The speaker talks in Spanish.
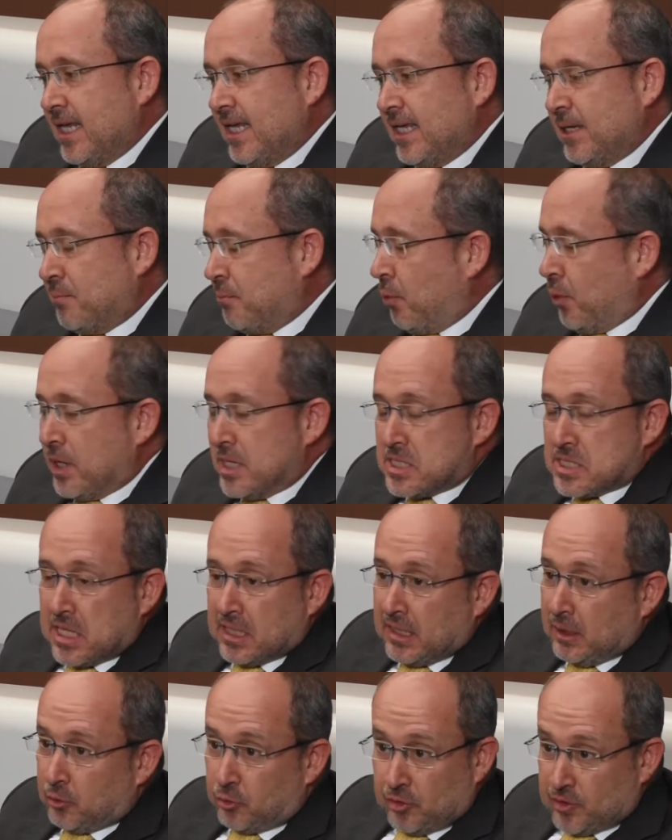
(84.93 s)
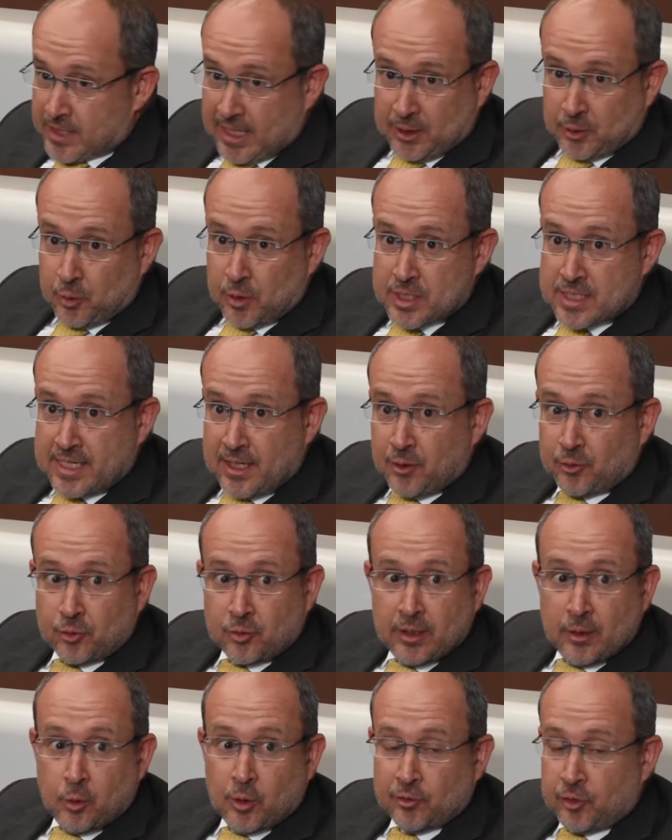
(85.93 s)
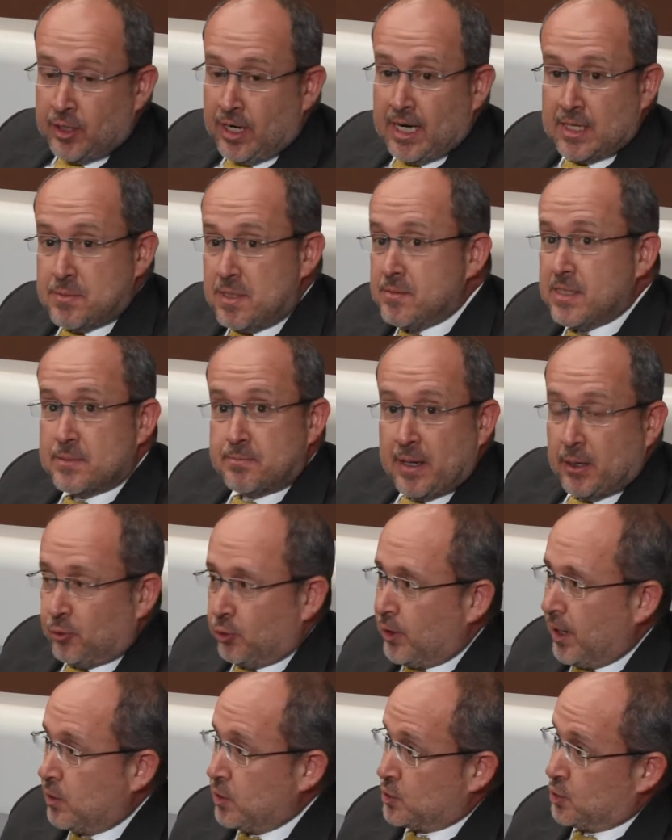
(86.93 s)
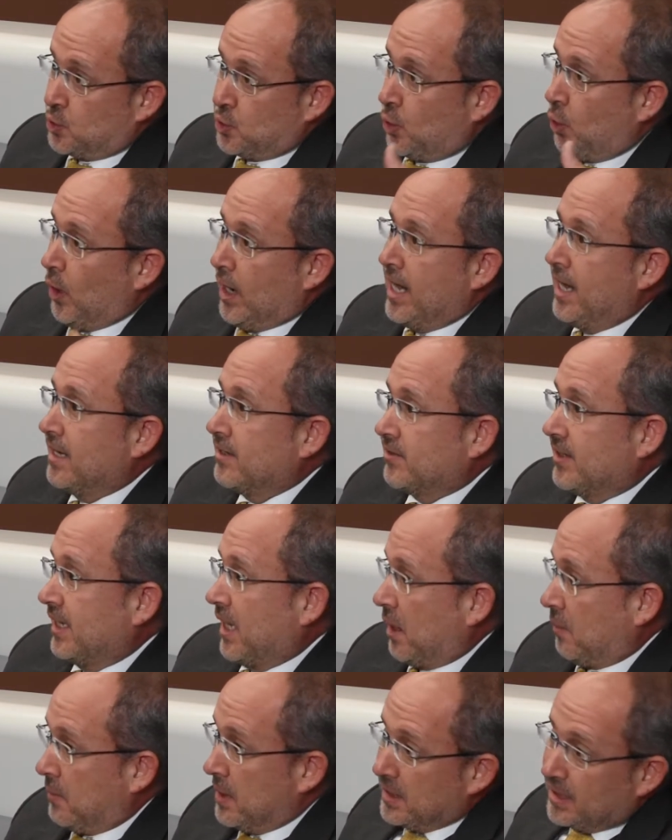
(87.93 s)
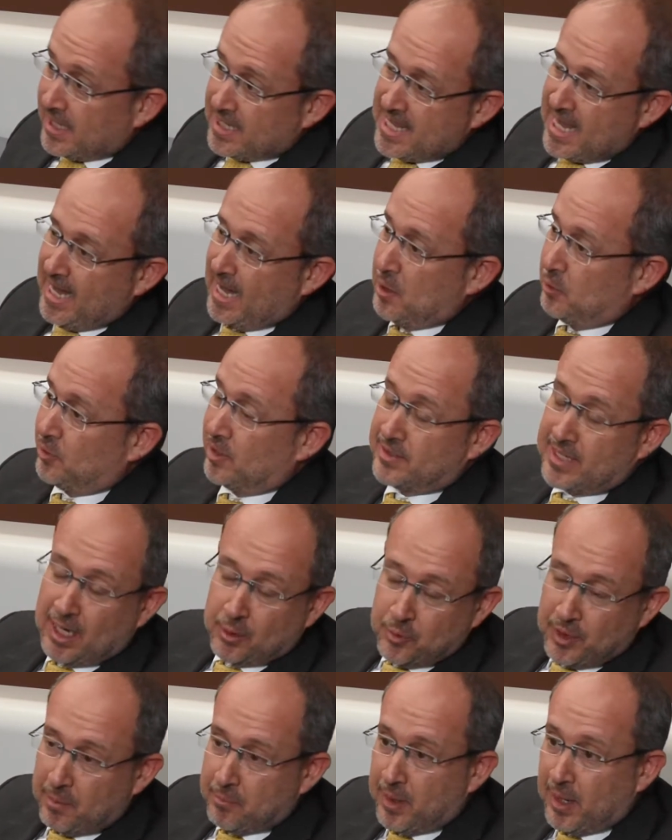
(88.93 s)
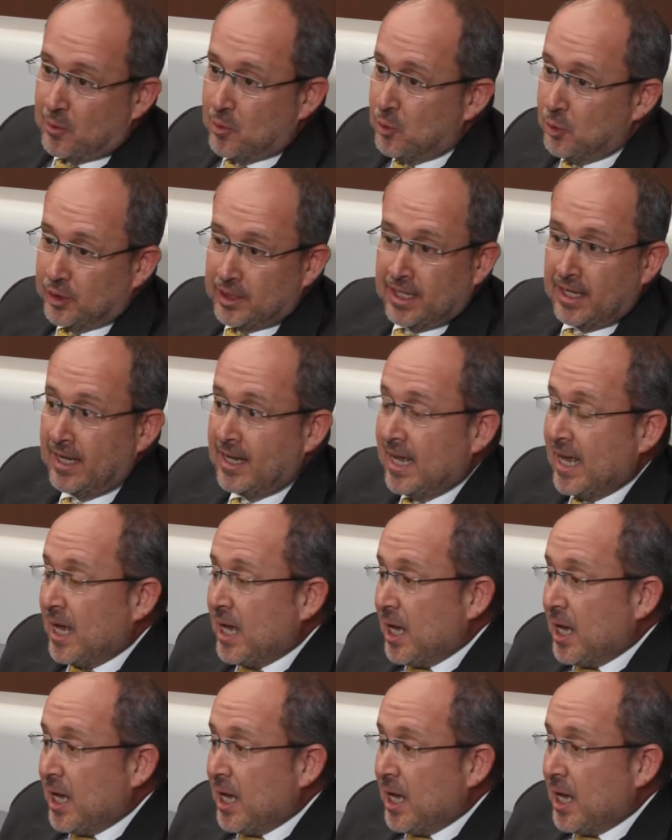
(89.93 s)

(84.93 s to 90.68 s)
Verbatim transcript: y pueden ser de los distractores que nos ocasionan las mismas personas, nuestros colegas que de repente llegan, nos hacen alguna pregunta,